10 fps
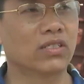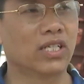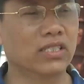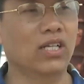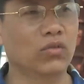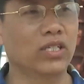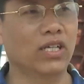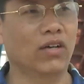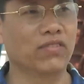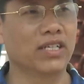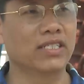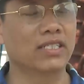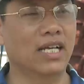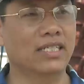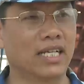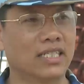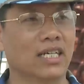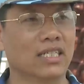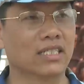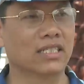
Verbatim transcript: khi sau khi học viên ra trường.